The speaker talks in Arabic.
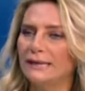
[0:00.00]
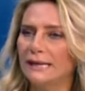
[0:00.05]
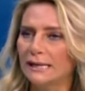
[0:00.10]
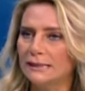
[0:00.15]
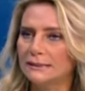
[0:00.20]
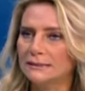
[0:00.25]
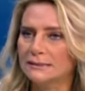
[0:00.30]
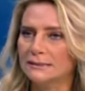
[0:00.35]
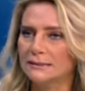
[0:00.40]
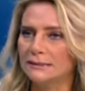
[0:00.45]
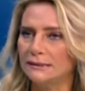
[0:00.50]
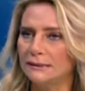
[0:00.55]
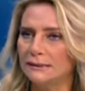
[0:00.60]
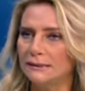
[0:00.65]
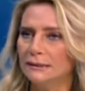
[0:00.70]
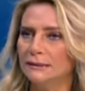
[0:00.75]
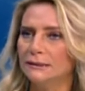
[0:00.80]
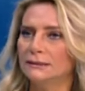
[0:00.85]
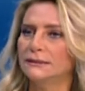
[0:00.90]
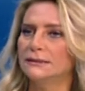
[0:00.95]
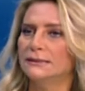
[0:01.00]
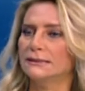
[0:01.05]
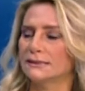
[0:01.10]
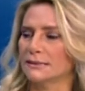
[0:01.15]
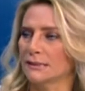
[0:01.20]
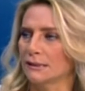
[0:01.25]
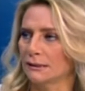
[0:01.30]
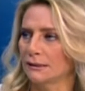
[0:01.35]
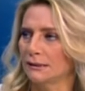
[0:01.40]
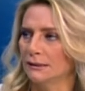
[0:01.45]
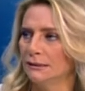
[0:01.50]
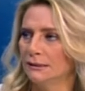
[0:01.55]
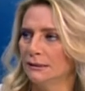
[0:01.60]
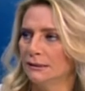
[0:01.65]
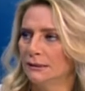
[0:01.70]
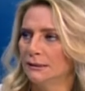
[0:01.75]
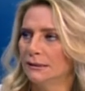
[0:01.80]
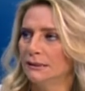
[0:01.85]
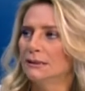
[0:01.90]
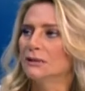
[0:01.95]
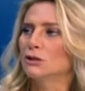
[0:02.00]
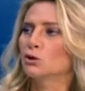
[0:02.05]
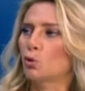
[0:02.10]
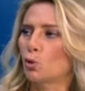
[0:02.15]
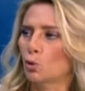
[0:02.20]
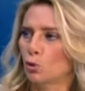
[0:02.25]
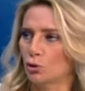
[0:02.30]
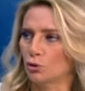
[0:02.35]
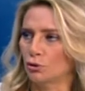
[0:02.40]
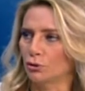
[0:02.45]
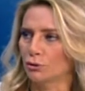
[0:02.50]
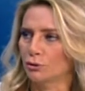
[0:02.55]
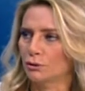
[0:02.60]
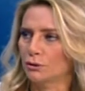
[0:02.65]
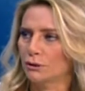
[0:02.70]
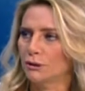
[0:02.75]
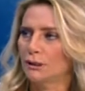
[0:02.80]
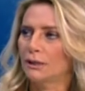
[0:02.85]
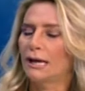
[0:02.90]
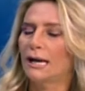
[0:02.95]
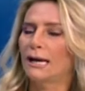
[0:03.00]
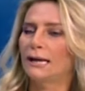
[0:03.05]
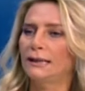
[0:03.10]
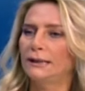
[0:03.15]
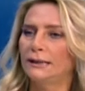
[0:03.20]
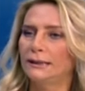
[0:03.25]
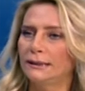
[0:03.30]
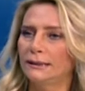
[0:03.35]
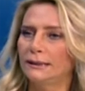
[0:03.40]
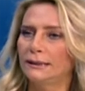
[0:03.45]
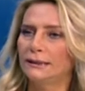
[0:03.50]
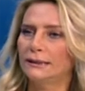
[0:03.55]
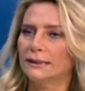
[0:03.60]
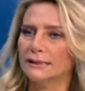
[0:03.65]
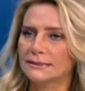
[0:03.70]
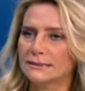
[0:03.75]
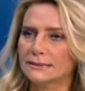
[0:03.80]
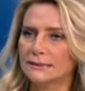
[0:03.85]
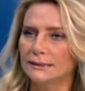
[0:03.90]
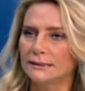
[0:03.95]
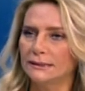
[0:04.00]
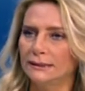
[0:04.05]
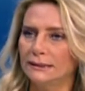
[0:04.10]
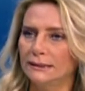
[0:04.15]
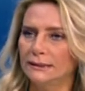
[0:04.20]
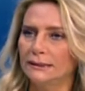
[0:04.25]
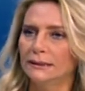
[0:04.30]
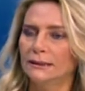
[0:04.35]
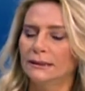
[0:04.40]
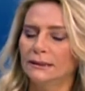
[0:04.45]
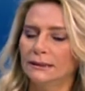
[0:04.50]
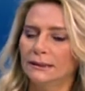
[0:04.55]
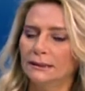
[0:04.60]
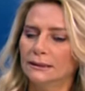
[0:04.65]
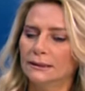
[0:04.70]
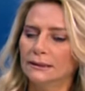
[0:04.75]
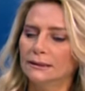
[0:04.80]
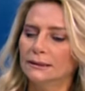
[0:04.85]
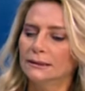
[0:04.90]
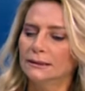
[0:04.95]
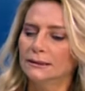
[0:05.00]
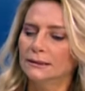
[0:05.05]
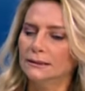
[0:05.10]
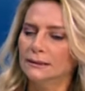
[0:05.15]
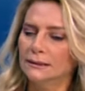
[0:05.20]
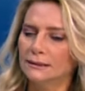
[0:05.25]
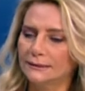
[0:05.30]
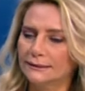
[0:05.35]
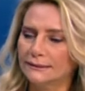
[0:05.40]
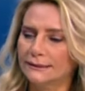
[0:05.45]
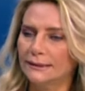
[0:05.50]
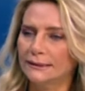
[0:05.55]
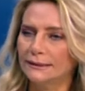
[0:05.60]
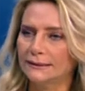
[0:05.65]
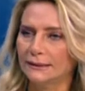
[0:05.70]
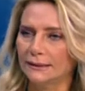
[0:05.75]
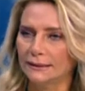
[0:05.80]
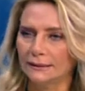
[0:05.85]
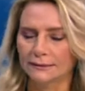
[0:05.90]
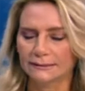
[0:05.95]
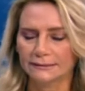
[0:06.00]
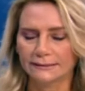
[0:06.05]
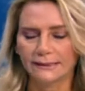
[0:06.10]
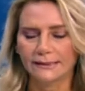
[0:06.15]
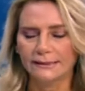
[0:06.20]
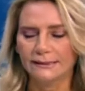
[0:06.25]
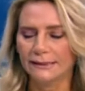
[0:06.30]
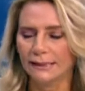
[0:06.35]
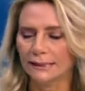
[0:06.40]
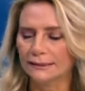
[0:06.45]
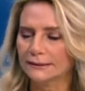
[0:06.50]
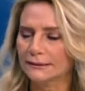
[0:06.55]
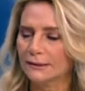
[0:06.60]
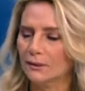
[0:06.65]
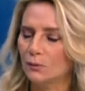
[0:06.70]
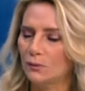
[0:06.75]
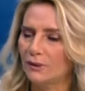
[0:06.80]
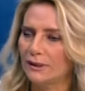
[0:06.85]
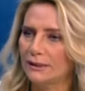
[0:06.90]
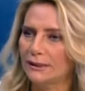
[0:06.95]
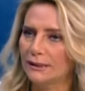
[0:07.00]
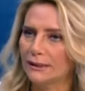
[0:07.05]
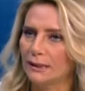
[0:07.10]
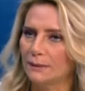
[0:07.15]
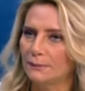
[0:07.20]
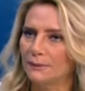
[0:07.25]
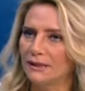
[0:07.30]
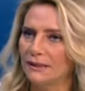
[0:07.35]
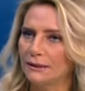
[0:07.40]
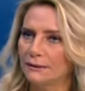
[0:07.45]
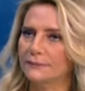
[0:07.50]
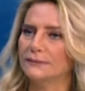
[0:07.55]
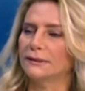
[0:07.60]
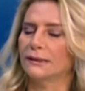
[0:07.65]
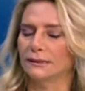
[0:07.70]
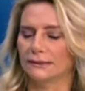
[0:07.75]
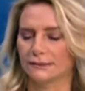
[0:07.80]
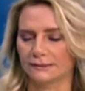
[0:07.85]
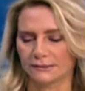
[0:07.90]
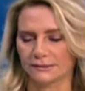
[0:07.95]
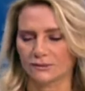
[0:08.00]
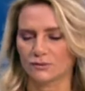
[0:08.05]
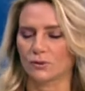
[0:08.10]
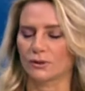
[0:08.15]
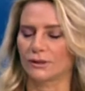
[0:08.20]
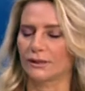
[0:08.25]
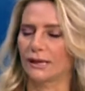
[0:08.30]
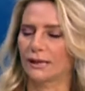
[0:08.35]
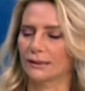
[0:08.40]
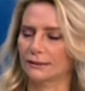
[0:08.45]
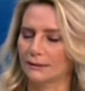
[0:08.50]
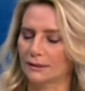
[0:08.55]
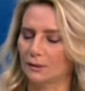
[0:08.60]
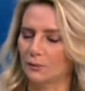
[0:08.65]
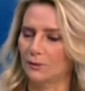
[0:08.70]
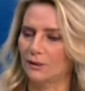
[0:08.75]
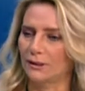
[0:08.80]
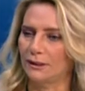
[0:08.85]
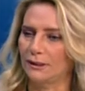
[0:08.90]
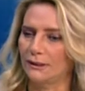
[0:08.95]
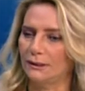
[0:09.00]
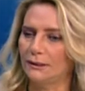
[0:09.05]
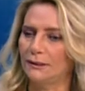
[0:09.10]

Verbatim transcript: آه، ال سي ديزاين كورنر هاللي للسنه آه، التالت الثاني على التوالي كمان ثالثة سوري على التوالي